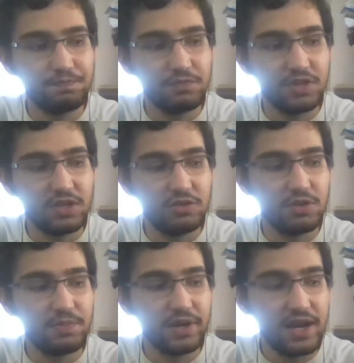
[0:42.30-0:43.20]
Inclui
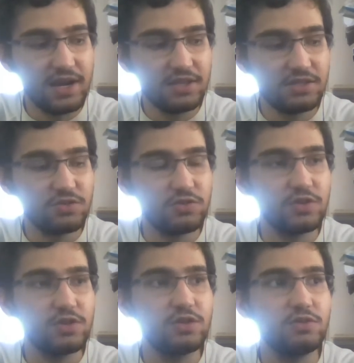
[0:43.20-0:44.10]
apagar,
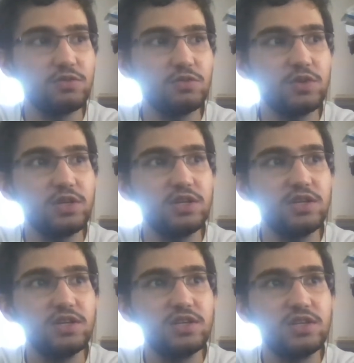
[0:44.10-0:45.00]
inclui
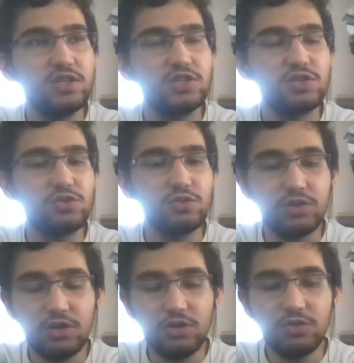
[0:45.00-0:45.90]

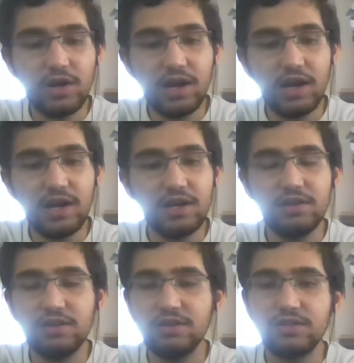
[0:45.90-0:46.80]
escondê-lo do ar,
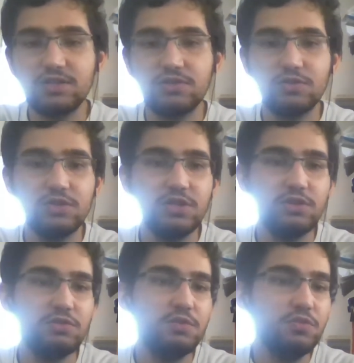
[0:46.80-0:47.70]

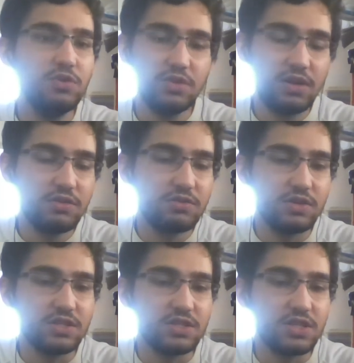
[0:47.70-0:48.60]
inclui um montão de coisas.